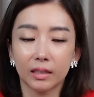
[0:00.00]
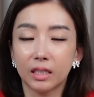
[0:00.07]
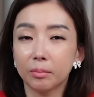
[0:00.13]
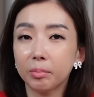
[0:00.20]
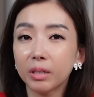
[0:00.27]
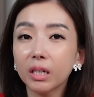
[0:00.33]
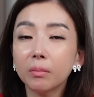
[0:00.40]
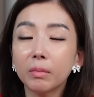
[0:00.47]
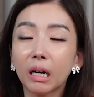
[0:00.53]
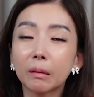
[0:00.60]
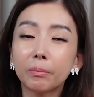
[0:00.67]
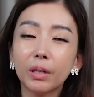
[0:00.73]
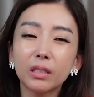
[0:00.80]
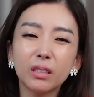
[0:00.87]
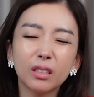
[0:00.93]
급기야
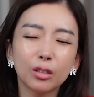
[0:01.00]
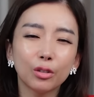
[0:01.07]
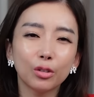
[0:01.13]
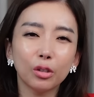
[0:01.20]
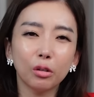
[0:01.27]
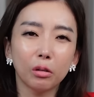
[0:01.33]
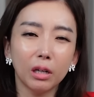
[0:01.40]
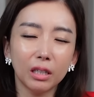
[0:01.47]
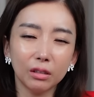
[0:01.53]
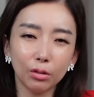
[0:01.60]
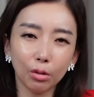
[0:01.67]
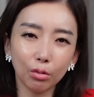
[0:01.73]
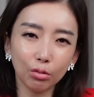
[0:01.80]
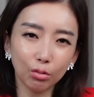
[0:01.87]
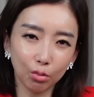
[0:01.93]
막판에는요
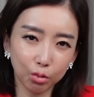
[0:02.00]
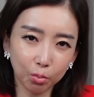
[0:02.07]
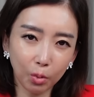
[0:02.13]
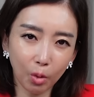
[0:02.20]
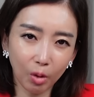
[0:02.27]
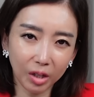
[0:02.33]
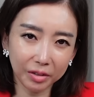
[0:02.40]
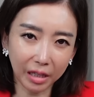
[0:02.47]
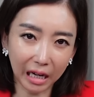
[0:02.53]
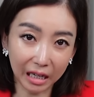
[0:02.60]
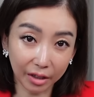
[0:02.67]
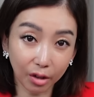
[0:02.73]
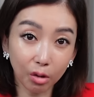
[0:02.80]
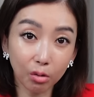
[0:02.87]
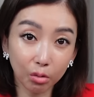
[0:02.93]
한동훈 후보와
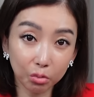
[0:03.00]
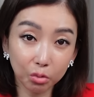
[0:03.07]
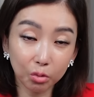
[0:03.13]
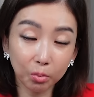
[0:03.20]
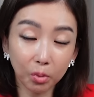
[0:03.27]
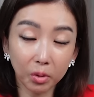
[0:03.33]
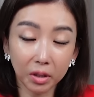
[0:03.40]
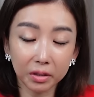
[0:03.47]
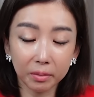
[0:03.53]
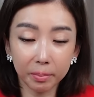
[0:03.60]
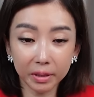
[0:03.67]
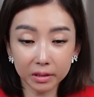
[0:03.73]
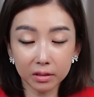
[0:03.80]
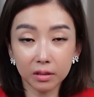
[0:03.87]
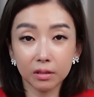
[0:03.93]
나경원 후보 간의
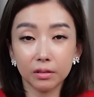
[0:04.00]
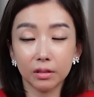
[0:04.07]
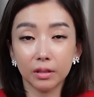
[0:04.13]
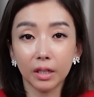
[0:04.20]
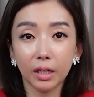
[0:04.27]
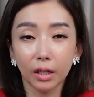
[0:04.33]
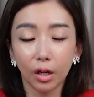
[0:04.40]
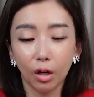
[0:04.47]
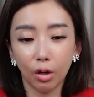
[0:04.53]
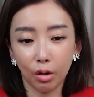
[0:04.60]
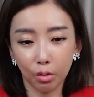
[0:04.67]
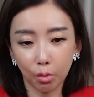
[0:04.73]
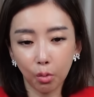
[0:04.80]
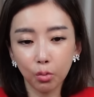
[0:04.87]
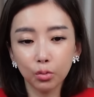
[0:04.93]
패스트트랙
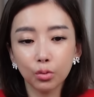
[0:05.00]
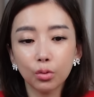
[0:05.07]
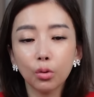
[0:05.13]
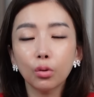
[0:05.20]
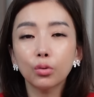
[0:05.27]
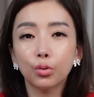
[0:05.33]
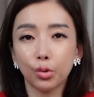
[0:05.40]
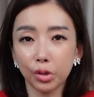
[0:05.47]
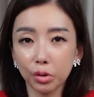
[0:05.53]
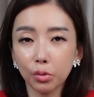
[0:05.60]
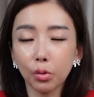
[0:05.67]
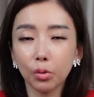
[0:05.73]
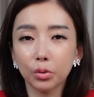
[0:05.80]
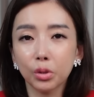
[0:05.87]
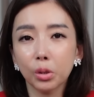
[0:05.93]
어, 공소
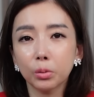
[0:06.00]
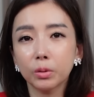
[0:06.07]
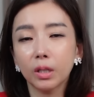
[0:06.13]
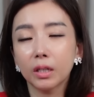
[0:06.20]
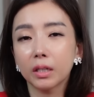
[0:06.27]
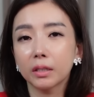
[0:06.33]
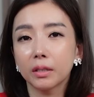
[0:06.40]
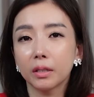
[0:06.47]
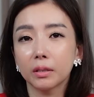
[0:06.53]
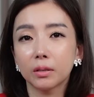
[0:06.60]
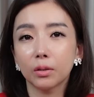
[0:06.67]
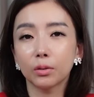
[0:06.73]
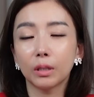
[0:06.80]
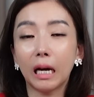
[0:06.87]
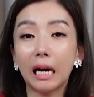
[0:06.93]
취소 청탁에
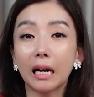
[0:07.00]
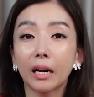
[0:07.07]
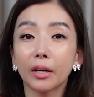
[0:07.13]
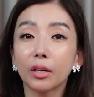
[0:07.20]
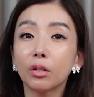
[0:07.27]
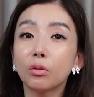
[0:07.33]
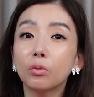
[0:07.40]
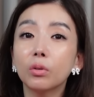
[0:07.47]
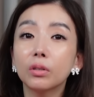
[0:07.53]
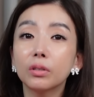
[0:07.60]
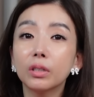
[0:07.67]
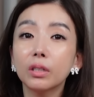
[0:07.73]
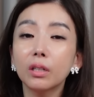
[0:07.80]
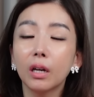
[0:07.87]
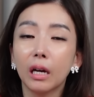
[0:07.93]
대해서
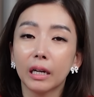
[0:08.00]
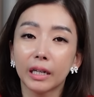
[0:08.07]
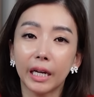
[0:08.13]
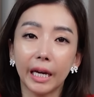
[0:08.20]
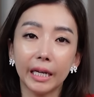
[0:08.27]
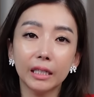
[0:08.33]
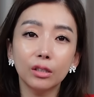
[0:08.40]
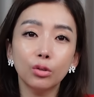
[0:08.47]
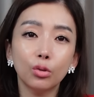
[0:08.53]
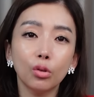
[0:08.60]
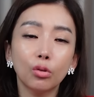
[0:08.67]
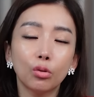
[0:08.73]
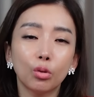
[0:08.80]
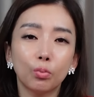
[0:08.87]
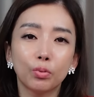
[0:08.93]
나경원이
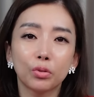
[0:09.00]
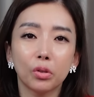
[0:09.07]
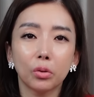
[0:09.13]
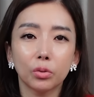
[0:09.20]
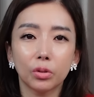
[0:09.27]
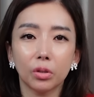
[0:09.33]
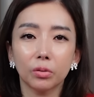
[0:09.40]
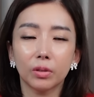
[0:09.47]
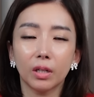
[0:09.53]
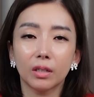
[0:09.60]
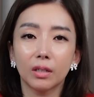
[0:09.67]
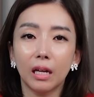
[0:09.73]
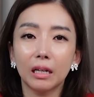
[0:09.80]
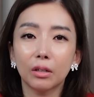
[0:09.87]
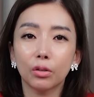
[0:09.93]
개인적으로 부정
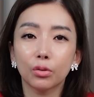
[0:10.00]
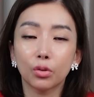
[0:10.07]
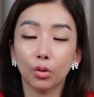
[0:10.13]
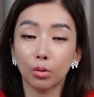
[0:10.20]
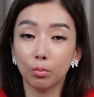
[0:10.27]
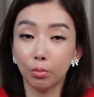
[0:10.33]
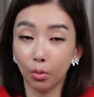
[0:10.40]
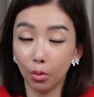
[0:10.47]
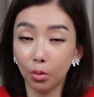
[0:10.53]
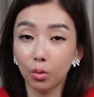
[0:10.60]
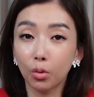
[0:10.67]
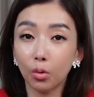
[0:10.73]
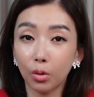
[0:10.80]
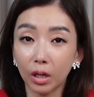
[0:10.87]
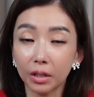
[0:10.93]
청탁을 한 것처럼
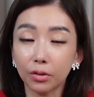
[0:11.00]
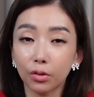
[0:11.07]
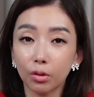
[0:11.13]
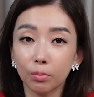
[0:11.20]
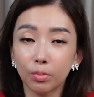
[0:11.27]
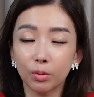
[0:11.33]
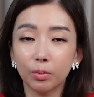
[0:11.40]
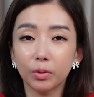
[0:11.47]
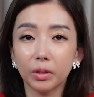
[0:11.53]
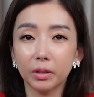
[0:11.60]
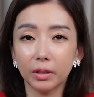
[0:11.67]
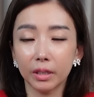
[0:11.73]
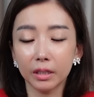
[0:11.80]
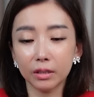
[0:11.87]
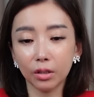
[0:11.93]
몰고 갔던
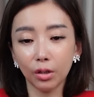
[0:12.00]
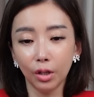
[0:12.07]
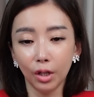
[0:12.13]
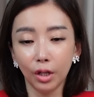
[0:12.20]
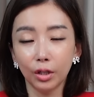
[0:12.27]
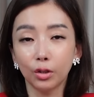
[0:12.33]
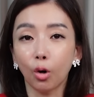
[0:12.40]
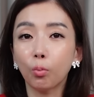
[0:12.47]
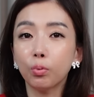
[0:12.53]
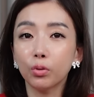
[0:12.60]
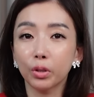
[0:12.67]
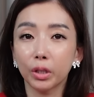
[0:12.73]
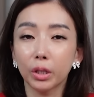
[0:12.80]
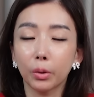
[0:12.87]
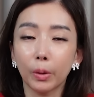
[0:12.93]
부분에 대해서
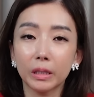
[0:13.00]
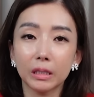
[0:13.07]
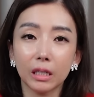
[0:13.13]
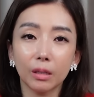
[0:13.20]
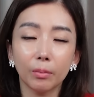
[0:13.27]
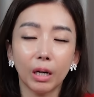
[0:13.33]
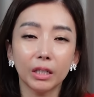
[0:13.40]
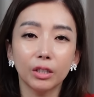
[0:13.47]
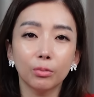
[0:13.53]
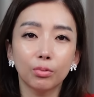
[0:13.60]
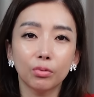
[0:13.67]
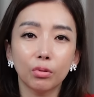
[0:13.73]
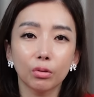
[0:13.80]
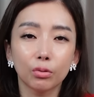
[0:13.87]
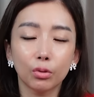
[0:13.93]
역풍이 굉장히 많이
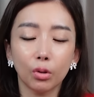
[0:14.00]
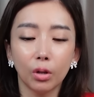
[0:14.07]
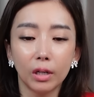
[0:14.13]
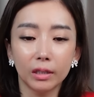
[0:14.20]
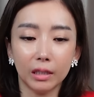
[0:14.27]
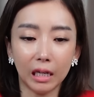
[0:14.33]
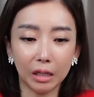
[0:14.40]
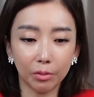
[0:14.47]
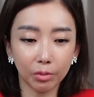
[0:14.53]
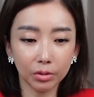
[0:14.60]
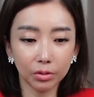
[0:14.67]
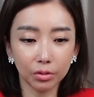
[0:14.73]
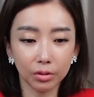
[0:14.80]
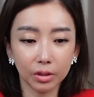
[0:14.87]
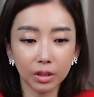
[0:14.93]
불었죠
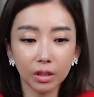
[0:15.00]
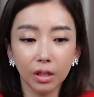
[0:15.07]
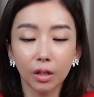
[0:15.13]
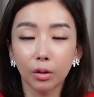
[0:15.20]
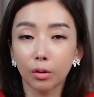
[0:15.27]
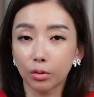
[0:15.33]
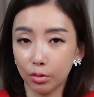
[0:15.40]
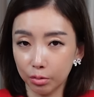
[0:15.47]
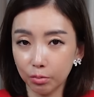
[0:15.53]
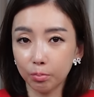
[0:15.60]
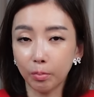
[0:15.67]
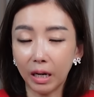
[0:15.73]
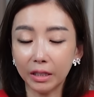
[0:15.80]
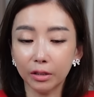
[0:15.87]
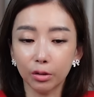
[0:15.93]
당원들이
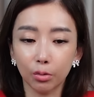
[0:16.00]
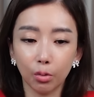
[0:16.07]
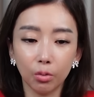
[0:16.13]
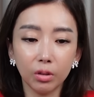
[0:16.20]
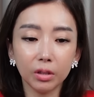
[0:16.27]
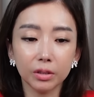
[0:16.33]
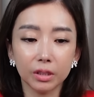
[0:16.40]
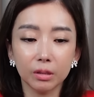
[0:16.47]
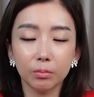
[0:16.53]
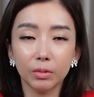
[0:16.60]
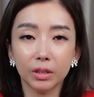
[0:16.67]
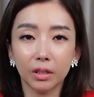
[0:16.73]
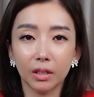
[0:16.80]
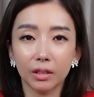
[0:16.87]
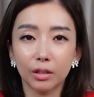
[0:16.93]
등 많이
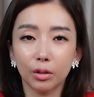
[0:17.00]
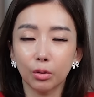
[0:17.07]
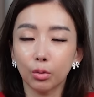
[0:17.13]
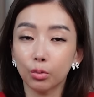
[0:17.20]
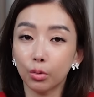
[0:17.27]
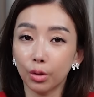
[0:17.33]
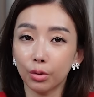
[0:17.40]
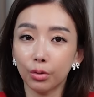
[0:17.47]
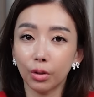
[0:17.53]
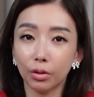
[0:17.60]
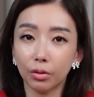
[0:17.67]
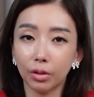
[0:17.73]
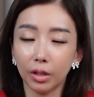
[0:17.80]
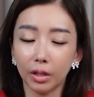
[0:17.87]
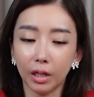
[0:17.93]
돌렸습니다. 그리고
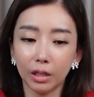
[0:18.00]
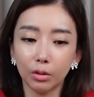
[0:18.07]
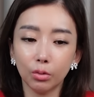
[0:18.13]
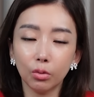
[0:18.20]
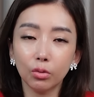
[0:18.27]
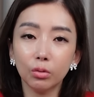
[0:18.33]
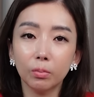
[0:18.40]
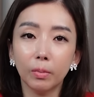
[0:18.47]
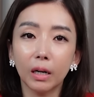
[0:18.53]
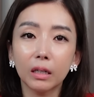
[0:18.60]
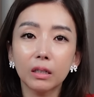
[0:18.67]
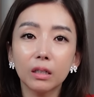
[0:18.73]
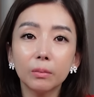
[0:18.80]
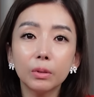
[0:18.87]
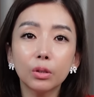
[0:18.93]
퇴퇴퇴
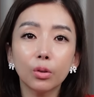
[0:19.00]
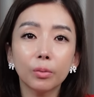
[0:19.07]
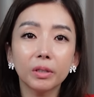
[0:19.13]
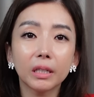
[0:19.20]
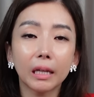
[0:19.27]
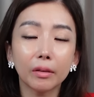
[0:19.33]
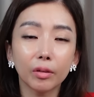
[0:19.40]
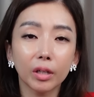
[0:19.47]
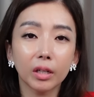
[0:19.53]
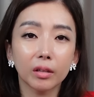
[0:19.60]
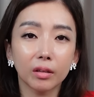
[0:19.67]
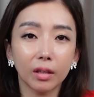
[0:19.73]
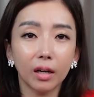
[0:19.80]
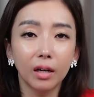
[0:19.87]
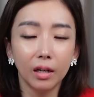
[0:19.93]
한동훈만큼은 되면 안
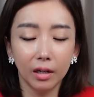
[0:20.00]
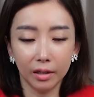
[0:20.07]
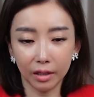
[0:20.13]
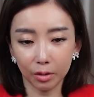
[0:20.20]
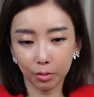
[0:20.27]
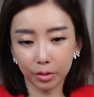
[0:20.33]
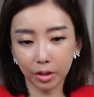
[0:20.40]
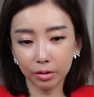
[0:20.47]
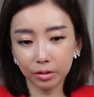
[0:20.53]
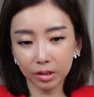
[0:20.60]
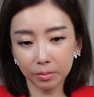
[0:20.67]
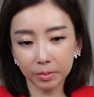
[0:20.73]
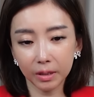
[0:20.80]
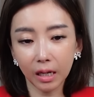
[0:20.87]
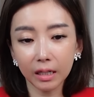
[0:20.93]
되겠다라고
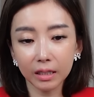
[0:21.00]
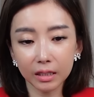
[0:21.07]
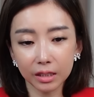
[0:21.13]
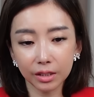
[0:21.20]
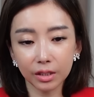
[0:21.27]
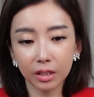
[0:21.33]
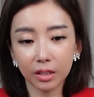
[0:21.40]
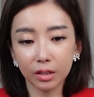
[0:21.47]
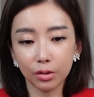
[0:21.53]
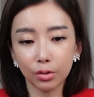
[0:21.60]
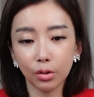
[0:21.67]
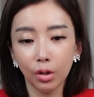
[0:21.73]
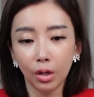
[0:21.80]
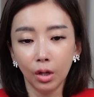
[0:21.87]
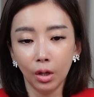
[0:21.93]
결집을 하기 시작했죠.